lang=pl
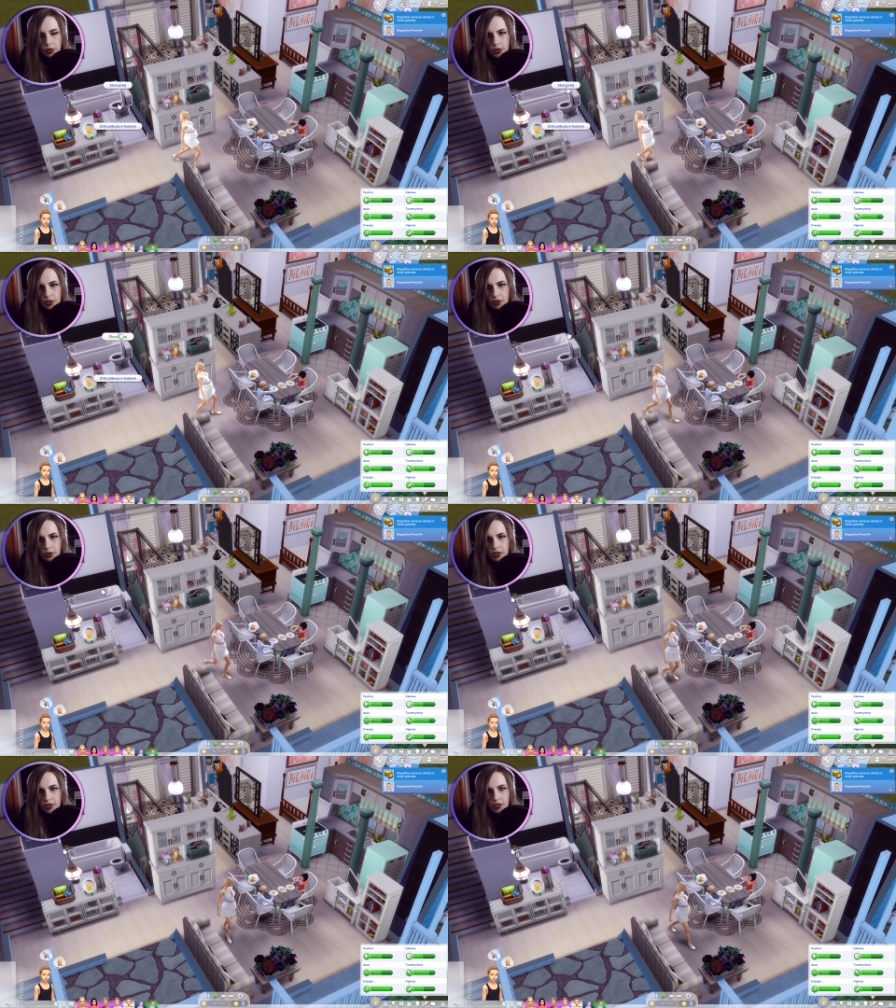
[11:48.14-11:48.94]
Nie, możesz
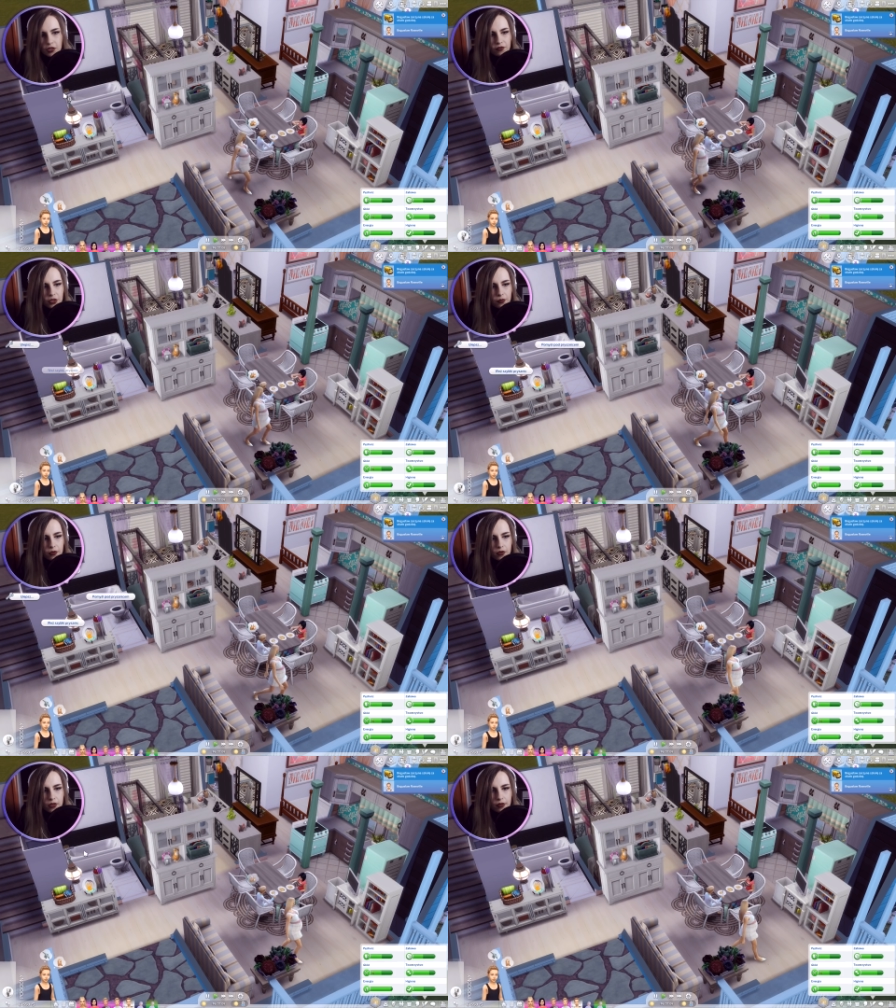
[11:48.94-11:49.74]
skorzystać i weź
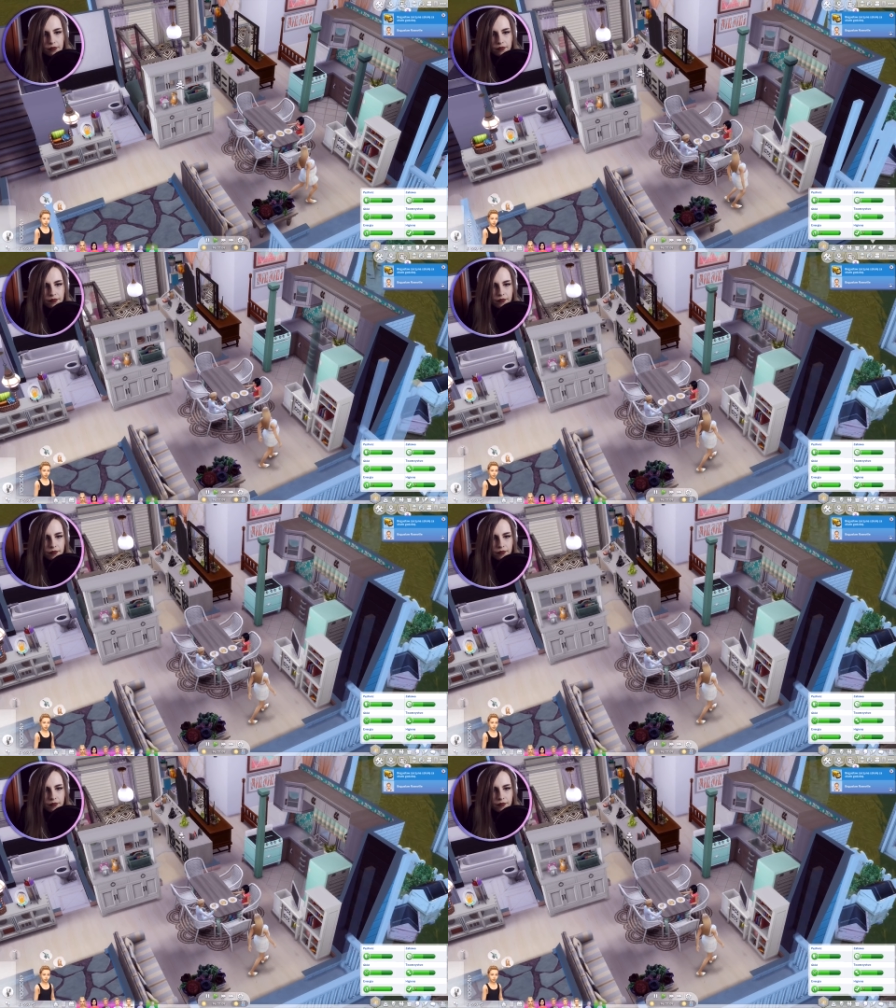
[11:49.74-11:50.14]
porcję.